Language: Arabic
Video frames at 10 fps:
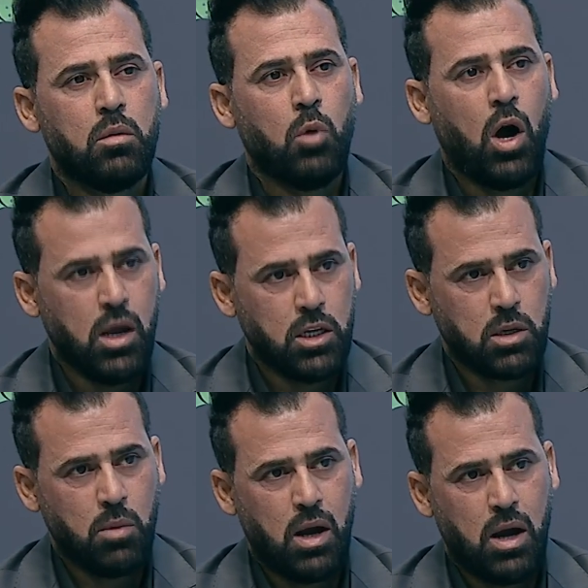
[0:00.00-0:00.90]

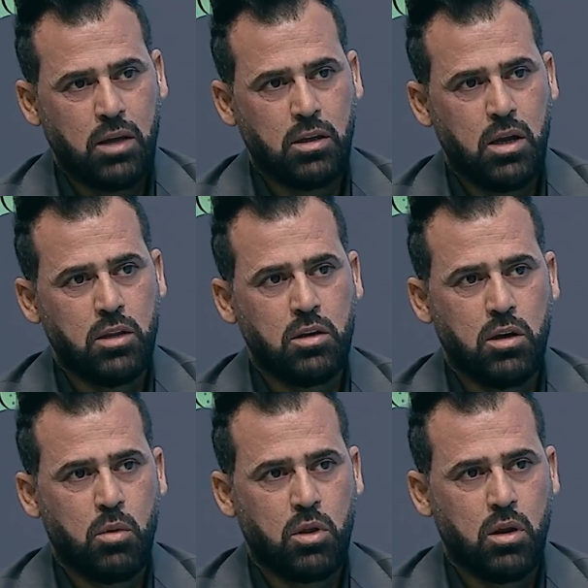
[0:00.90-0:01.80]
معايشه مع احد
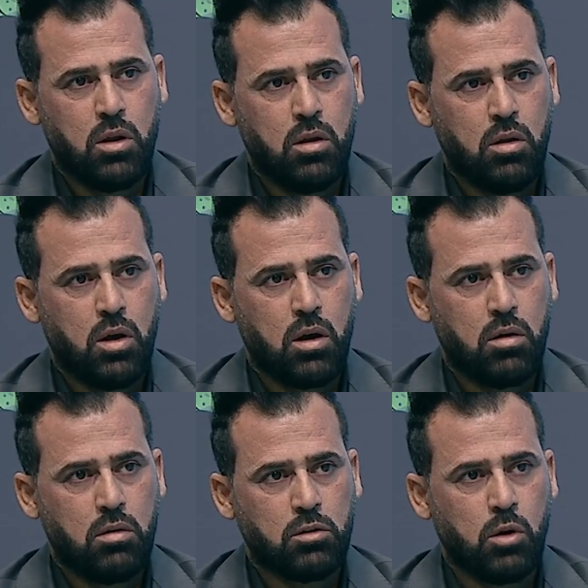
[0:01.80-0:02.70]
الانديه مثلا
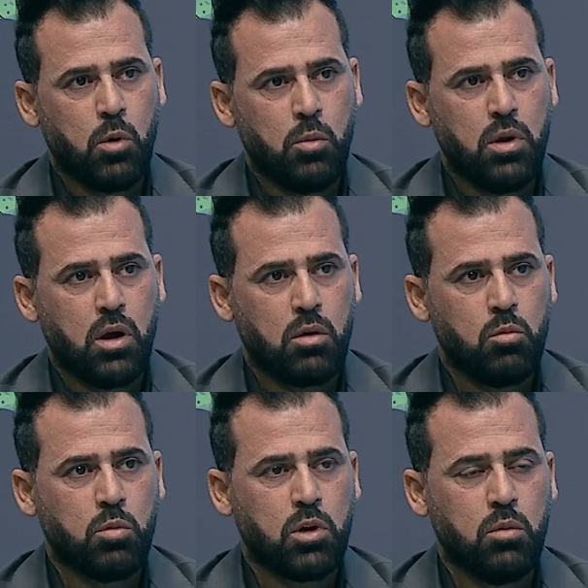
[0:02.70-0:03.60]
اذا طلبوا منك
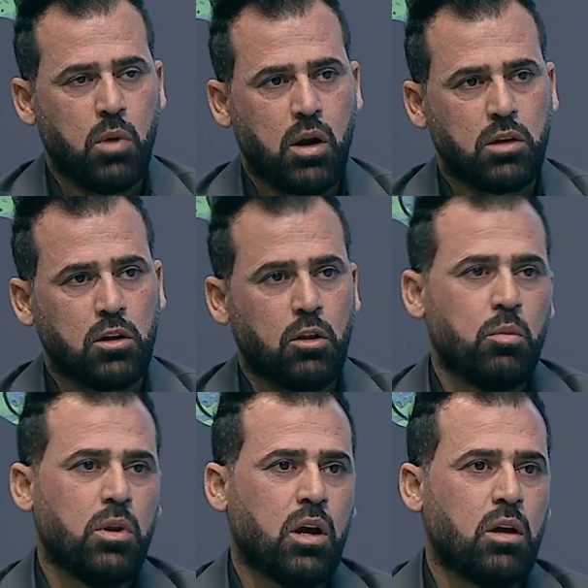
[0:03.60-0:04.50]
ممكن مرات
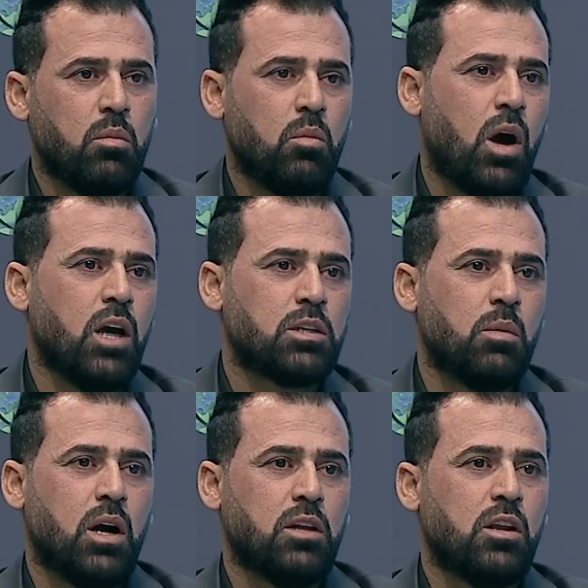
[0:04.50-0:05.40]
يطلب منك معايشه
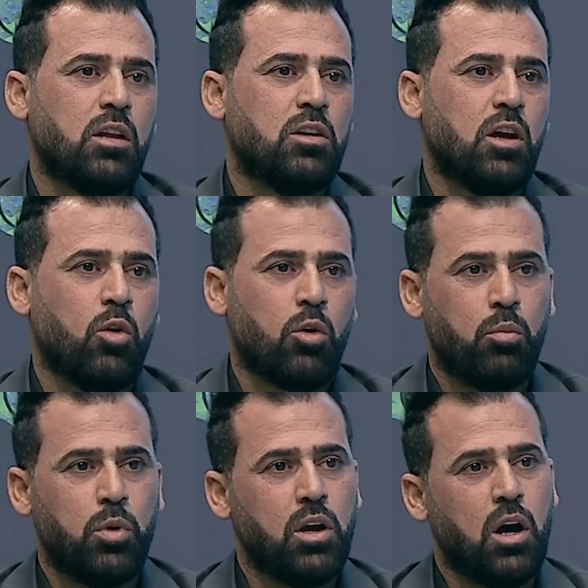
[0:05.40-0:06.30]
مع احد الانديه
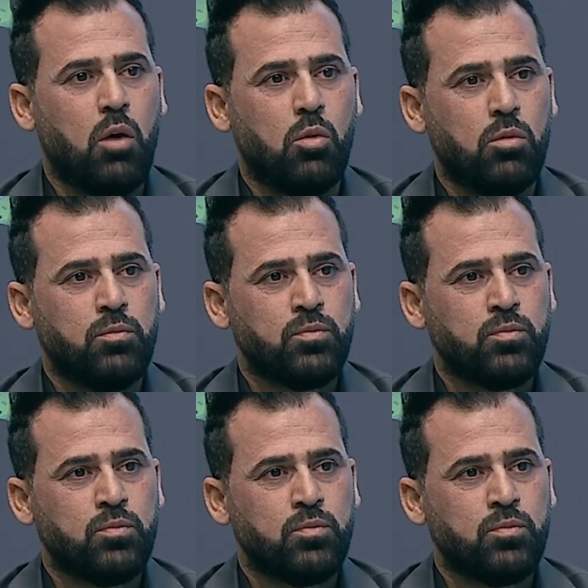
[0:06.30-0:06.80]
الاوروبيه او م.